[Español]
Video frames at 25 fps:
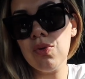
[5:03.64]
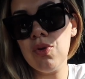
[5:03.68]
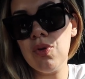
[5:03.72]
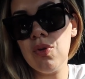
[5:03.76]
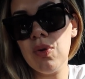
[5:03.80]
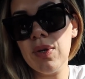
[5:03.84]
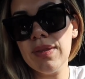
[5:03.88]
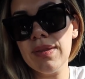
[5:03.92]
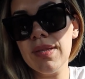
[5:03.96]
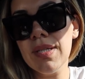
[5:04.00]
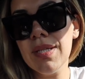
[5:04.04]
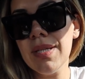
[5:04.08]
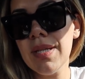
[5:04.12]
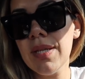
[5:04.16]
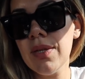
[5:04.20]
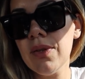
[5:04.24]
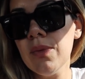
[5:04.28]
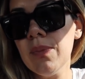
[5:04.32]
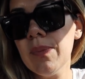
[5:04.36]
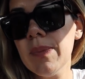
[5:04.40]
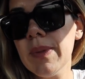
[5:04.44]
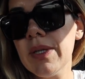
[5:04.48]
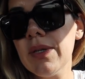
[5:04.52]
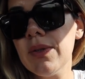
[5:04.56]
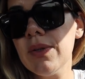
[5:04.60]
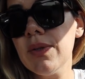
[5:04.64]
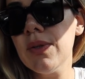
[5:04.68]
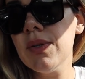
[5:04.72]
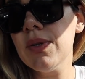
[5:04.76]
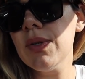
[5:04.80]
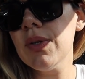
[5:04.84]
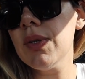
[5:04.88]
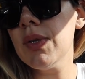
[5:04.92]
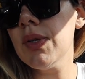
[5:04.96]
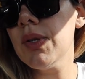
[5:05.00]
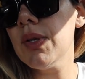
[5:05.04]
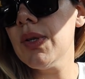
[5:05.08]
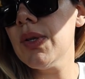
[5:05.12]
no he tenido, pero,
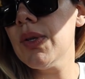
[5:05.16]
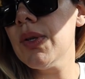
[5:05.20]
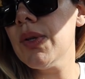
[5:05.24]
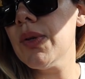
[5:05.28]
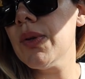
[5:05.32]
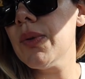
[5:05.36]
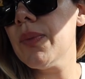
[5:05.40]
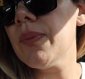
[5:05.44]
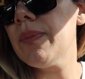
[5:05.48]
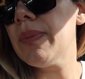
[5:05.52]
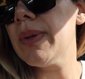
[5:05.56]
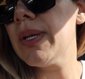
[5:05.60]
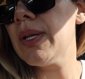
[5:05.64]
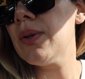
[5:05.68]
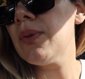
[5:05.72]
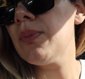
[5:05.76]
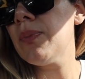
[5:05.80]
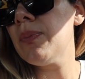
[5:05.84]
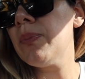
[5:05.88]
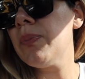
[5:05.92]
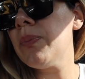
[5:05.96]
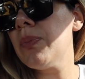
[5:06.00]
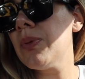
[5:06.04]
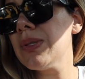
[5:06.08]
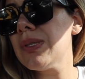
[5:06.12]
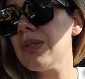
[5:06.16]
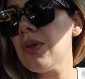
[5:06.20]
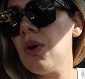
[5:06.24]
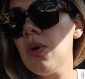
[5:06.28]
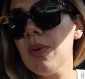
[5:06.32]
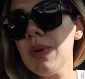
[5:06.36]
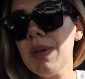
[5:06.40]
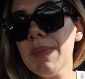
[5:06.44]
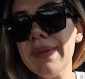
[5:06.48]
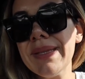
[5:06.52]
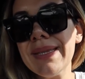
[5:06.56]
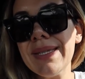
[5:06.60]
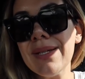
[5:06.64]
pero pues
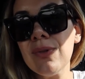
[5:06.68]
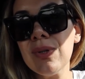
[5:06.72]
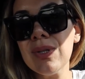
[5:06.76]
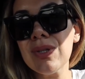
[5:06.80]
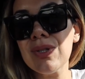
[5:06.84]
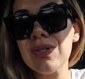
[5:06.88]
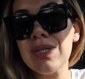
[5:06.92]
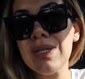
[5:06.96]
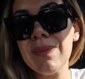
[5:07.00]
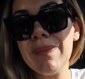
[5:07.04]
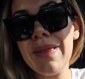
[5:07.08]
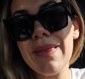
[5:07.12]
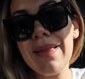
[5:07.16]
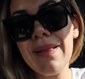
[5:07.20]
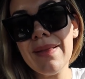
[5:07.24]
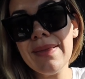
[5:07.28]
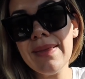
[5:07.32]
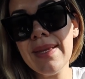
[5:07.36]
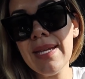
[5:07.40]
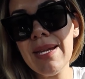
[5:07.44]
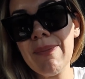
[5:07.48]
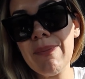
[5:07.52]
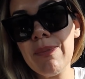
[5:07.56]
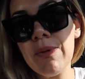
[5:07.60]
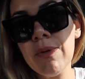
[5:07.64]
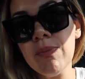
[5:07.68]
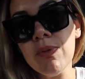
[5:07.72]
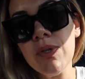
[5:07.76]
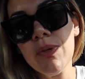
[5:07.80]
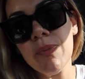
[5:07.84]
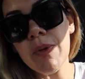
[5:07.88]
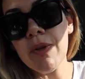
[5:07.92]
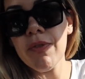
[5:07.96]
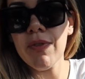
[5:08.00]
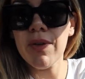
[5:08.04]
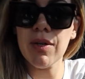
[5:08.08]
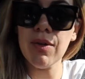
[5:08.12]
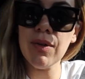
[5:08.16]
obviamente cuando se me da el tiempo, pues
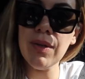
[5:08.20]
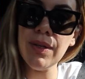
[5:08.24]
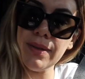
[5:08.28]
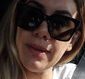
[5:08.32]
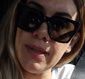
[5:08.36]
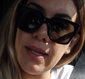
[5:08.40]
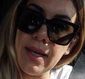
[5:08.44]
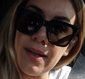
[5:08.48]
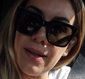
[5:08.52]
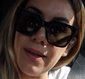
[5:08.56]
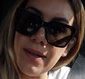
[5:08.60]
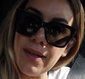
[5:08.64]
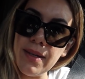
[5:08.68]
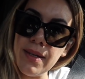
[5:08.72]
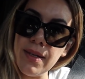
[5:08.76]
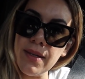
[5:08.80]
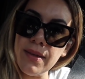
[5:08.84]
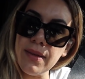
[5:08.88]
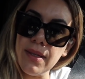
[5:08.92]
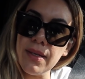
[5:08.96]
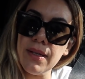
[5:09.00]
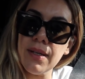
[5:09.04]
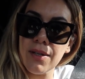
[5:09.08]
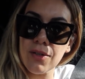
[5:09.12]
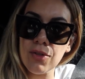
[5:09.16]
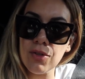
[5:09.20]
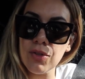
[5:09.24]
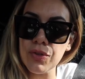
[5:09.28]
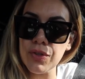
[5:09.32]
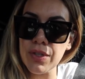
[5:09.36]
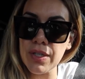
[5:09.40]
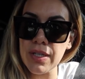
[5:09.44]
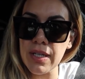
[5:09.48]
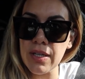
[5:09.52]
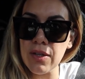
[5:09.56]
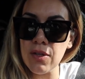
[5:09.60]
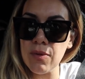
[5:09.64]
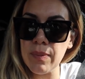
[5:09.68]
prefiero editar y tener
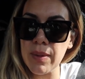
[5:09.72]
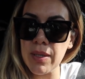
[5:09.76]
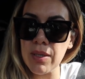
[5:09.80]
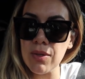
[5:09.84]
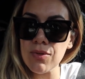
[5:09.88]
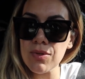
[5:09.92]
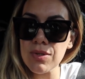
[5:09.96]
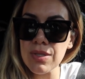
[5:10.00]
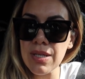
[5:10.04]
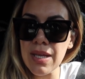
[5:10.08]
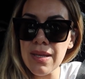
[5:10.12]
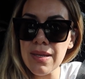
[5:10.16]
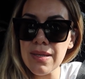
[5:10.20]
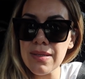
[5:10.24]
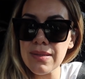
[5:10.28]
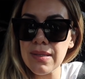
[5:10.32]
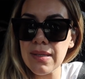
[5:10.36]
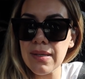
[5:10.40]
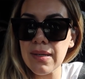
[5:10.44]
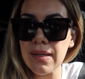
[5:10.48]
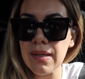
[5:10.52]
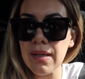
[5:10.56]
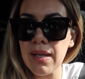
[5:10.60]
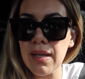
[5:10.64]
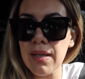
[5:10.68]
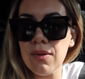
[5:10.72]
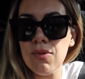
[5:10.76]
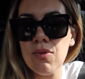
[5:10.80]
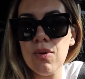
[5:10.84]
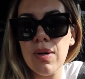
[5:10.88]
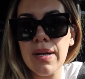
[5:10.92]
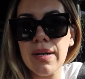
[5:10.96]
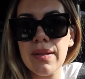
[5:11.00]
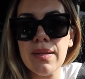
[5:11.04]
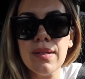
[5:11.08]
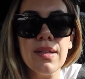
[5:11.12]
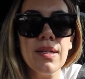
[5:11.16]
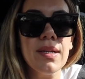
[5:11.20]
contenido para ustedes en,
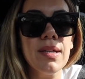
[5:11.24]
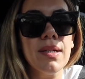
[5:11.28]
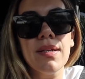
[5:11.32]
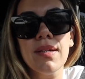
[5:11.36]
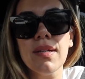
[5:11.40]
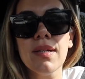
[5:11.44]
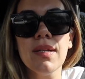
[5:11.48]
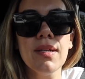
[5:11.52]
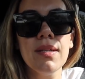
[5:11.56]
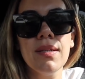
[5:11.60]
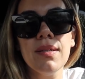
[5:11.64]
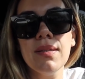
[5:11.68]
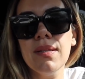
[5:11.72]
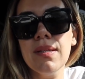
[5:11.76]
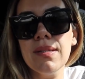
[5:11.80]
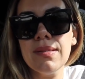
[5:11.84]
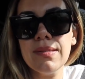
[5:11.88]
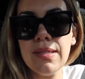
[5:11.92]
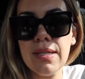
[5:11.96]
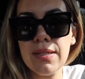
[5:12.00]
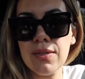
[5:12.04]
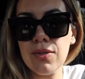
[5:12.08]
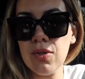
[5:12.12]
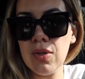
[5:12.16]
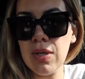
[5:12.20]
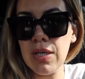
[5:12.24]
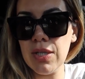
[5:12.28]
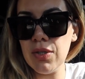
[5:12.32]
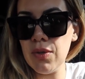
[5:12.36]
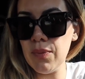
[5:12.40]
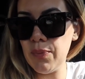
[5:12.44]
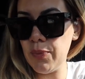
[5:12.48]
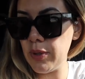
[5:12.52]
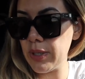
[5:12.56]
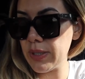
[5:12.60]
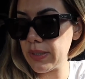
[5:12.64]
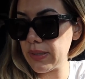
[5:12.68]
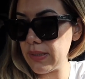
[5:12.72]
lugar de estar tocando
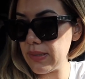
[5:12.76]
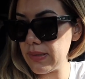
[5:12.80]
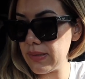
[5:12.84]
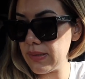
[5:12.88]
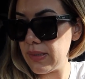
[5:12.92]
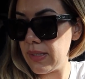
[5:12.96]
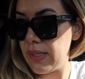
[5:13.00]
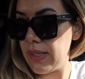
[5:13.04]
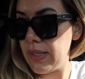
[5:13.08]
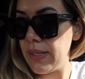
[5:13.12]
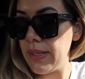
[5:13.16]
puertas.